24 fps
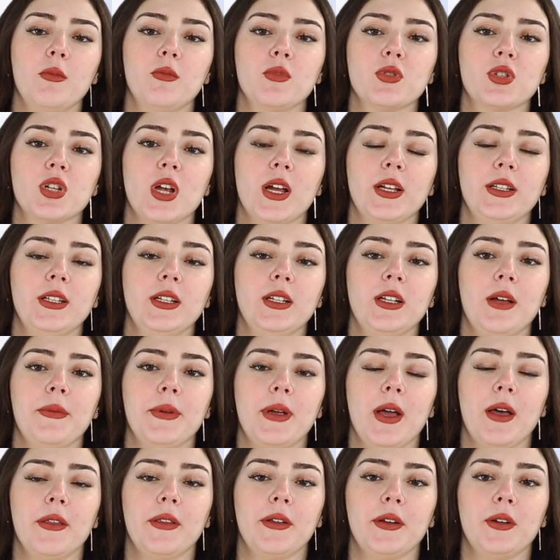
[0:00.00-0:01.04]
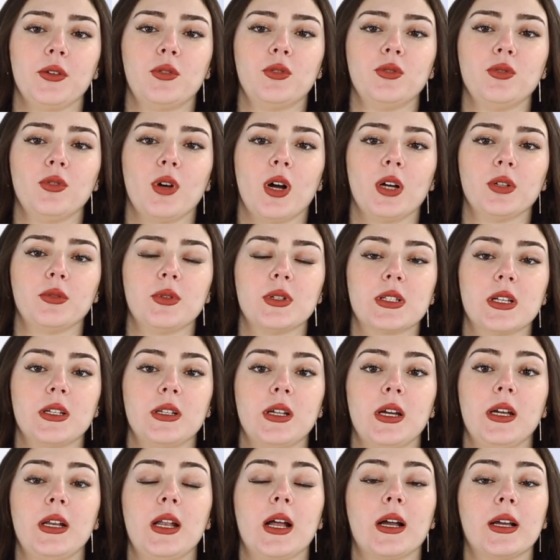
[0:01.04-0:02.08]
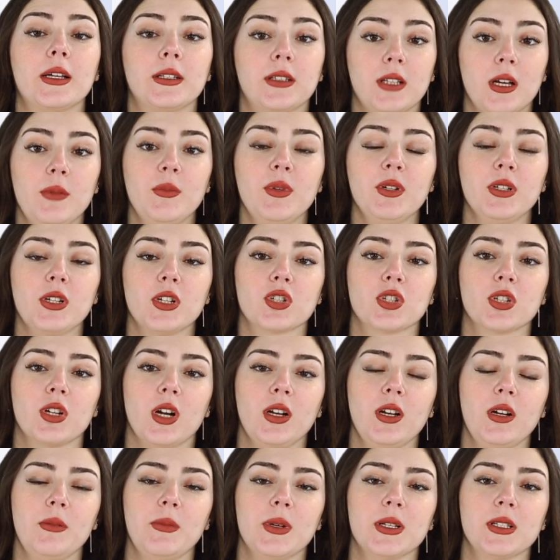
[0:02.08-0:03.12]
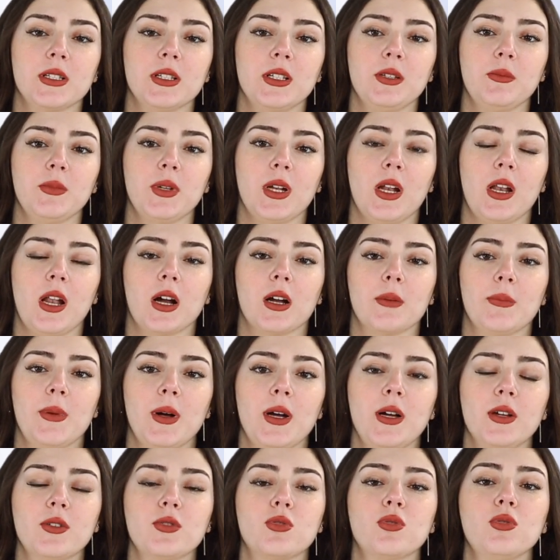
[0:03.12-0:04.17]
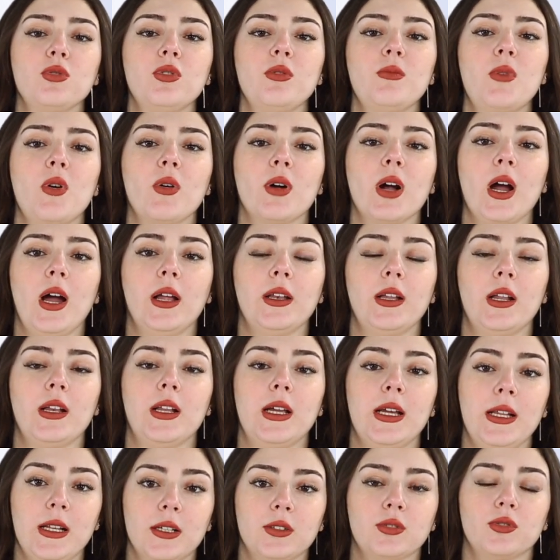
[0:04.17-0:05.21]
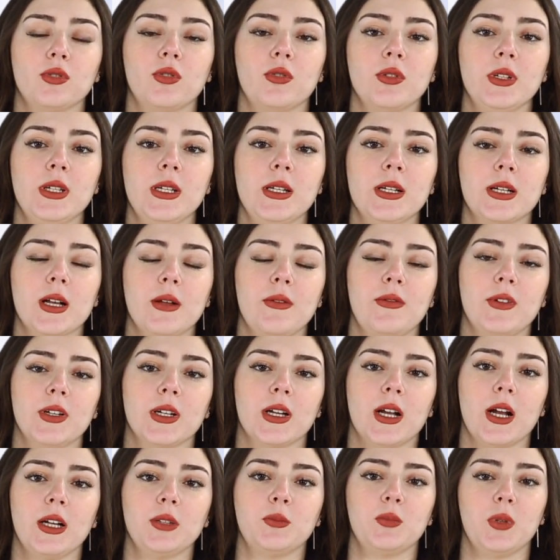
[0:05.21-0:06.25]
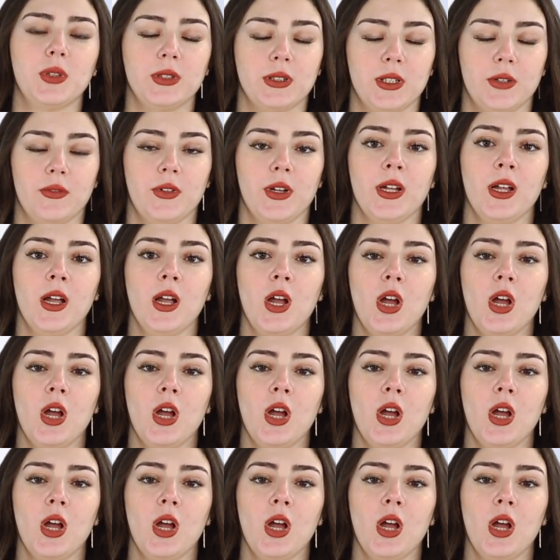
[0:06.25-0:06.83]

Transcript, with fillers: مشاهدينا بهذا نكون قد وصلنا إلى ختام النشرة للمزيد من الأخبار زوروا موقعنا الإلكتروني كازانكات.tv